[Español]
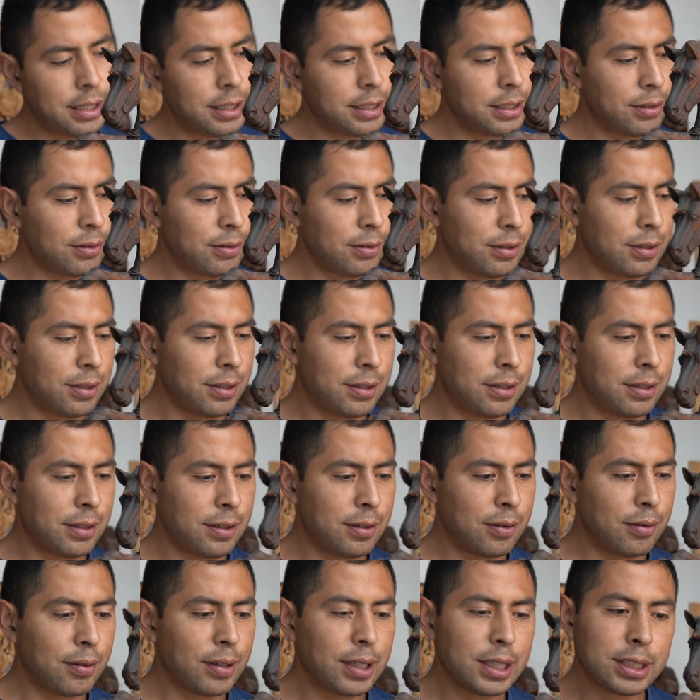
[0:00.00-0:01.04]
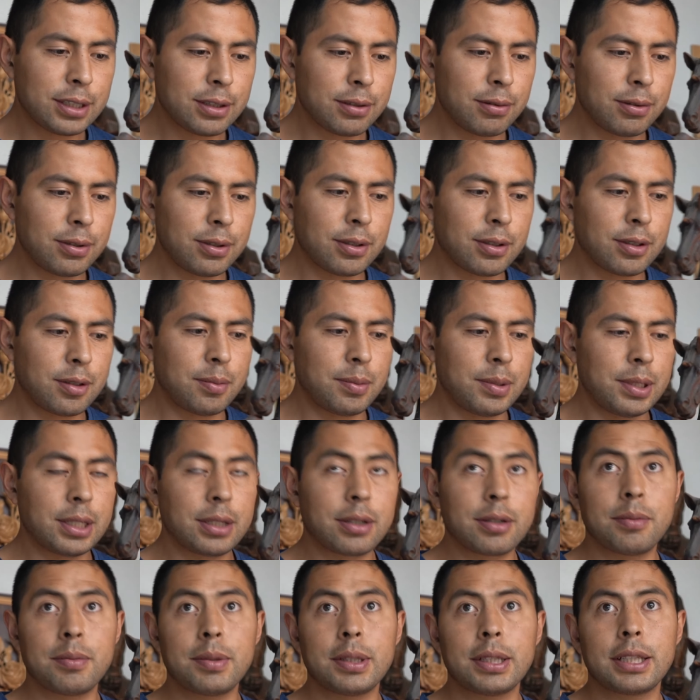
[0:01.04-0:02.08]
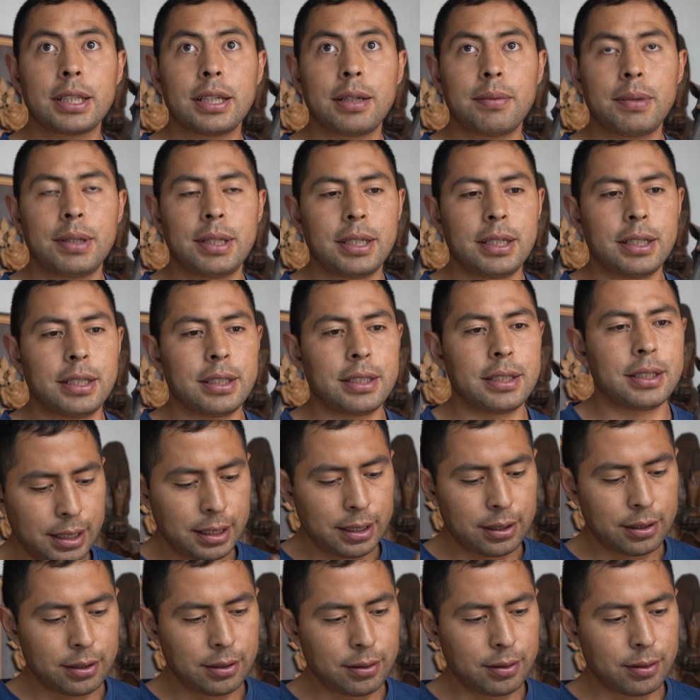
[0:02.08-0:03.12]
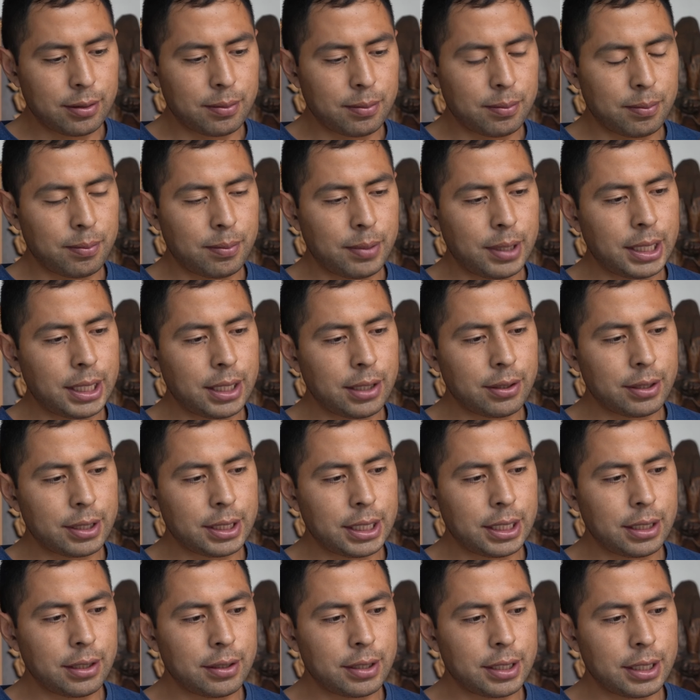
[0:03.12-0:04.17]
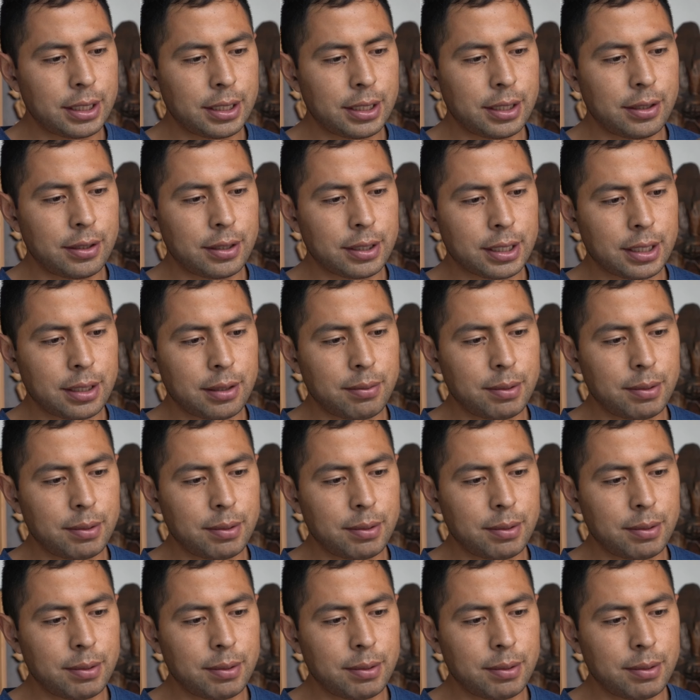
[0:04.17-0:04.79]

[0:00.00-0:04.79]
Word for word: es un, un estudio, como le comentaba, son varios años en los que